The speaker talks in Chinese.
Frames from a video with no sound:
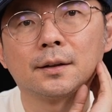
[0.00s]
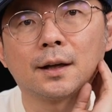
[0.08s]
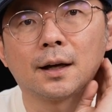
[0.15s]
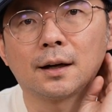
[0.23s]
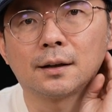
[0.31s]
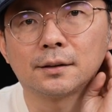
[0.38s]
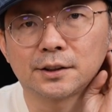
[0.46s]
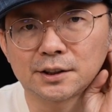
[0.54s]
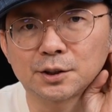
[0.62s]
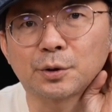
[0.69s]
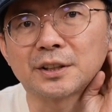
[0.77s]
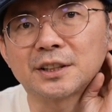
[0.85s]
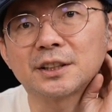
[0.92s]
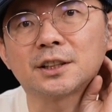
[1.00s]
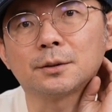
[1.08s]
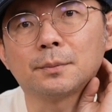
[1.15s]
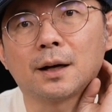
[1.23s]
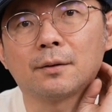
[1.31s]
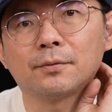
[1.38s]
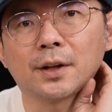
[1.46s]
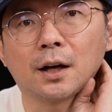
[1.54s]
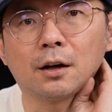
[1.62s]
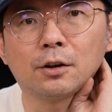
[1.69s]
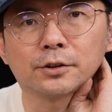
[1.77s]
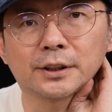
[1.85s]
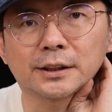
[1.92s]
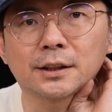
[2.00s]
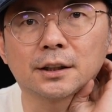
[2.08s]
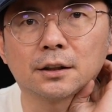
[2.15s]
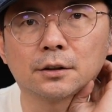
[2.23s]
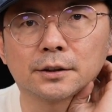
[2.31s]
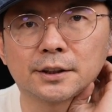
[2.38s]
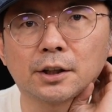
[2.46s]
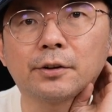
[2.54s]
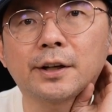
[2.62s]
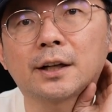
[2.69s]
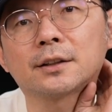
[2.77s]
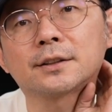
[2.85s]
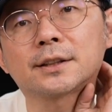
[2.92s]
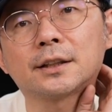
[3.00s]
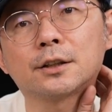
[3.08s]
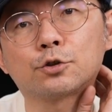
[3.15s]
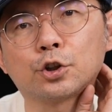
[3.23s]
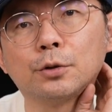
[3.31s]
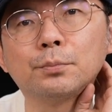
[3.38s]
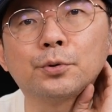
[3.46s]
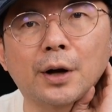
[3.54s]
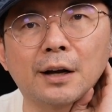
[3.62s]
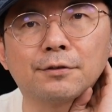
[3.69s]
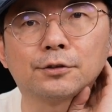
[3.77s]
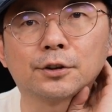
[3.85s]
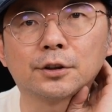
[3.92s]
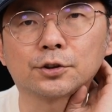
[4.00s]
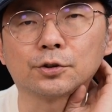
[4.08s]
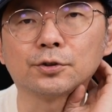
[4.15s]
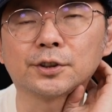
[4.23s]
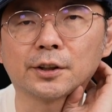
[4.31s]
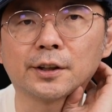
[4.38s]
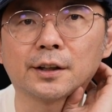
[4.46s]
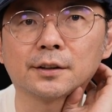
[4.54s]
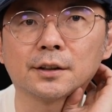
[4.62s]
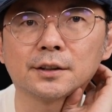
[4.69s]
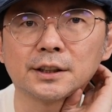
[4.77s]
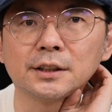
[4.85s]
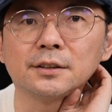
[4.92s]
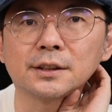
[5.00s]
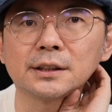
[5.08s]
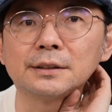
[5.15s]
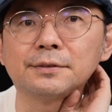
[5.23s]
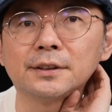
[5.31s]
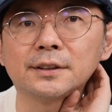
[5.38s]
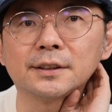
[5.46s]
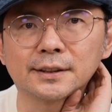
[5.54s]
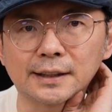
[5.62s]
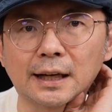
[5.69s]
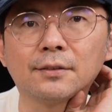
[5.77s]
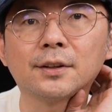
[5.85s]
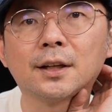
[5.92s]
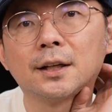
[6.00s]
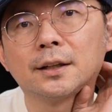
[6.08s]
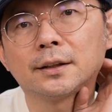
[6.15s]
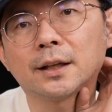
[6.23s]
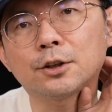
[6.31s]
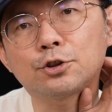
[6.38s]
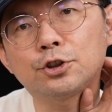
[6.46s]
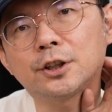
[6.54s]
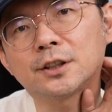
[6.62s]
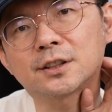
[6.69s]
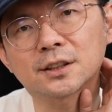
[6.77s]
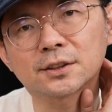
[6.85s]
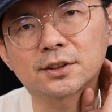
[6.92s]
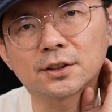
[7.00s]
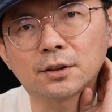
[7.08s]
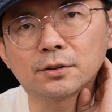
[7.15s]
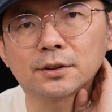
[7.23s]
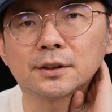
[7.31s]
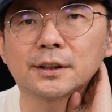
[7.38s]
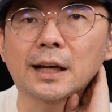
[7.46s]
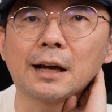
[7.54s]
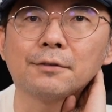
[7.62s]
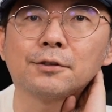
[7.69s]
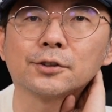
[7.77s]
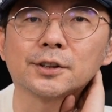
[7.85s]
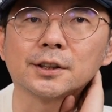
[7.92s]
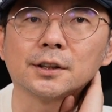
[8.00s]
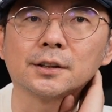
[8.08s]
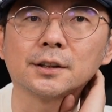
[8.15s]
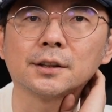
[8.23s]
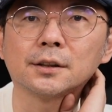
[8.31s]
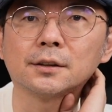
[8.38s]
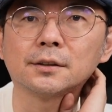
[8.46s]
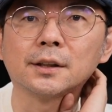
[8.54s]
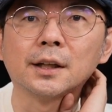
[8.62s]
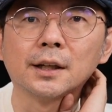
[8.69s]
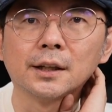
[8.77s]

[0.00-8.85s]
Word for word: 那四款机型嘛，然后这个销量呢占了全部 iPhone 的总销量的近四分之三。那去年这个时候呢，在 iPhone 十二的